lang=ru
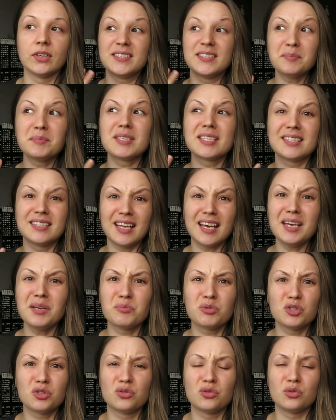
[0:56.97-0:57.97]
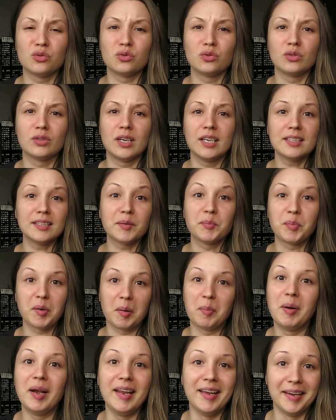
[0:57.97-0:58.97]
Все мы знаем, что это
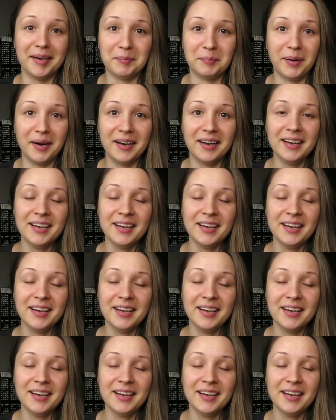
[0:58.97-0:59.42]
проблема.